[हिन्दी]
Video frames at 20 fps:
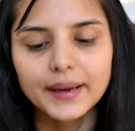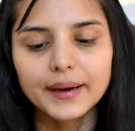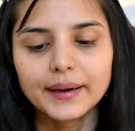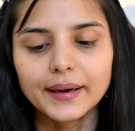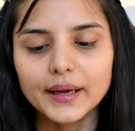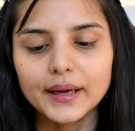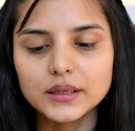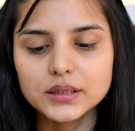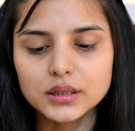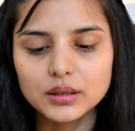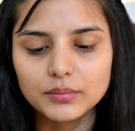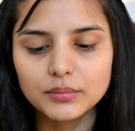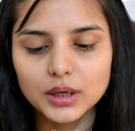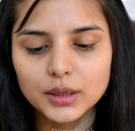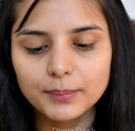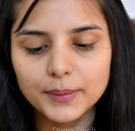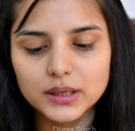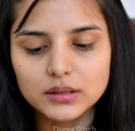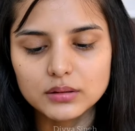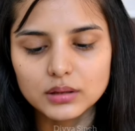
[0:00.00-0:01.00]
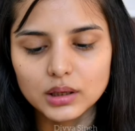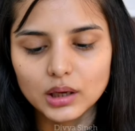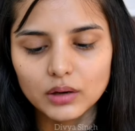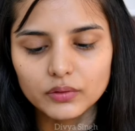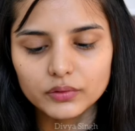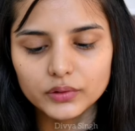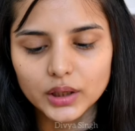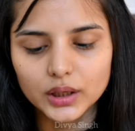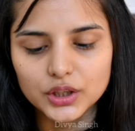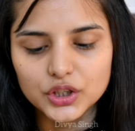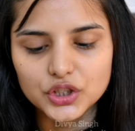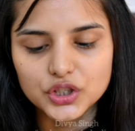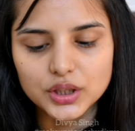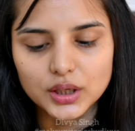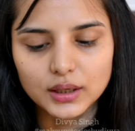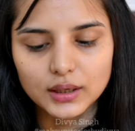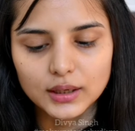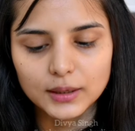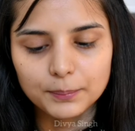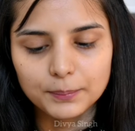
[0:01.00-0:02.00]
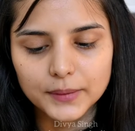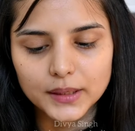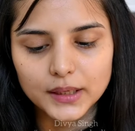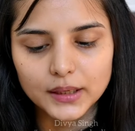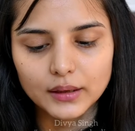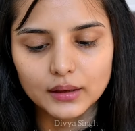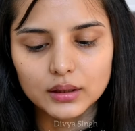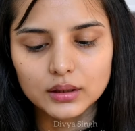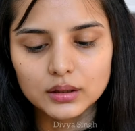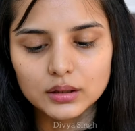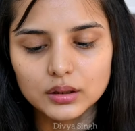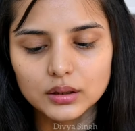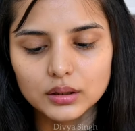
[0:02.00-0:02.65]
नेक्स्ट है मेरे पास डव नरिशिंग लिप केयर